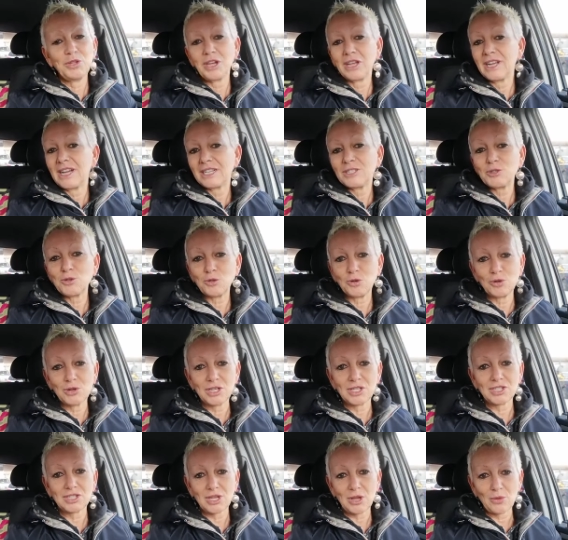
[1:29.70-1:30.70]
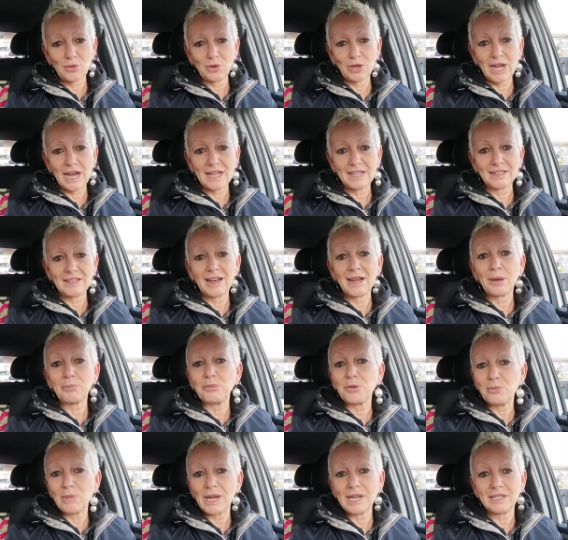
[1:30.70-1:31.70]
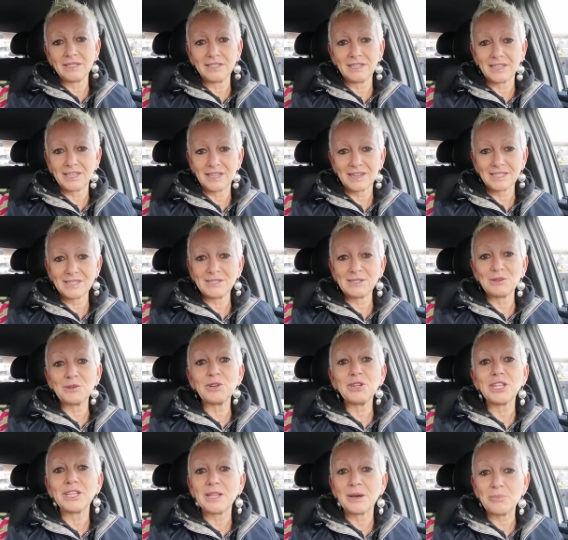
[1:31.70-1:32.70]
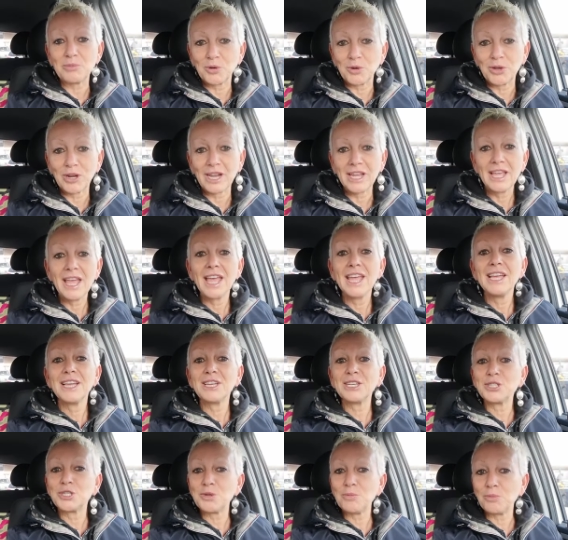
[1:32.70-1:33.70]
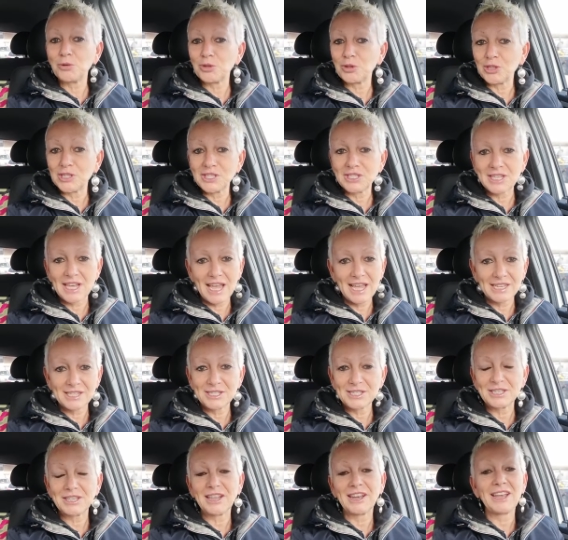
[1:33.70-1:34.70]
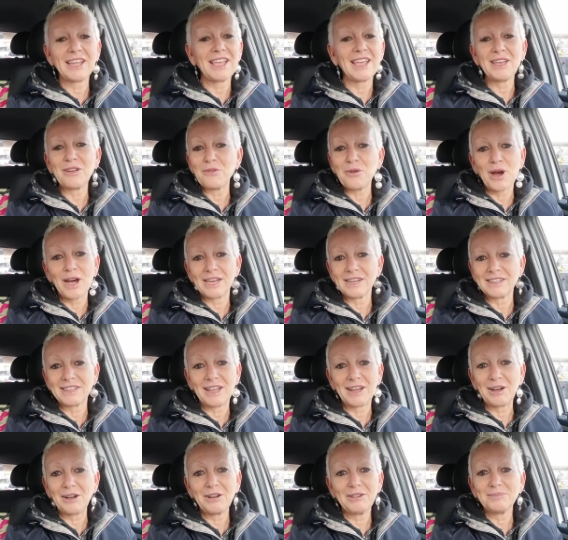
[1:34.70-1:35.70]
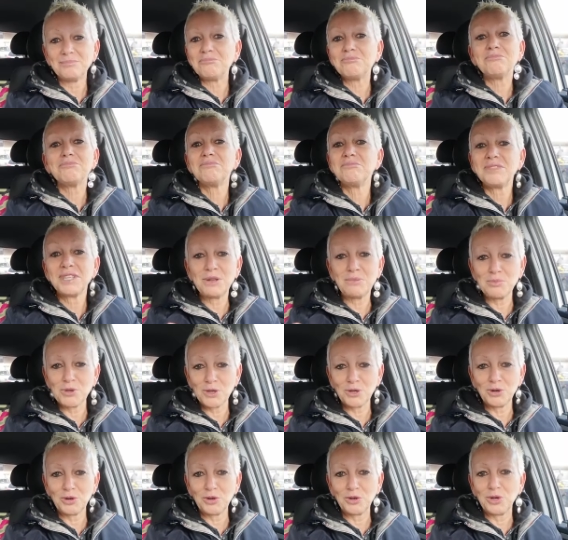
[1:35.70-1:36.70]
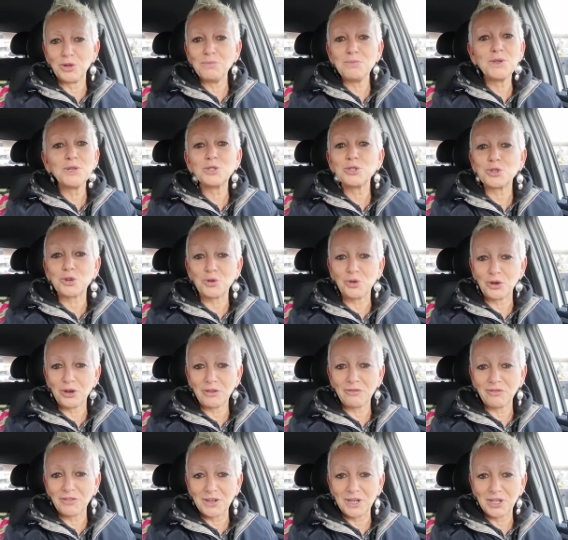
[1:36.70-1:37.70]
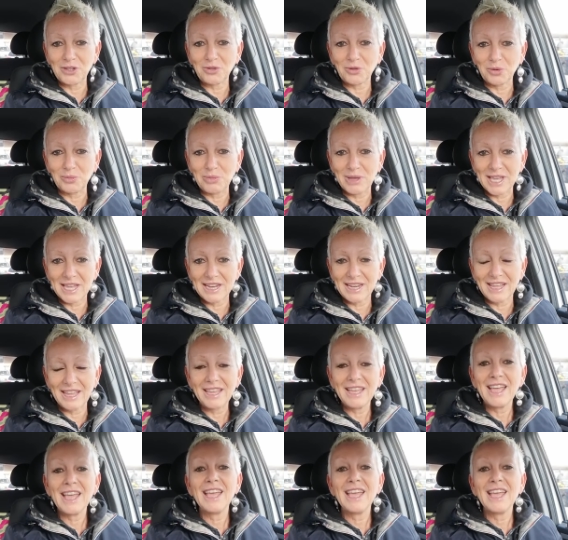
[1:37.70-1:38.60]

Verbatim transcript: Gastone, sei un grande, è la più bella dichiarazione d'amore che ci potesse essere. E guarda, il mio, il mio giorno è finito bene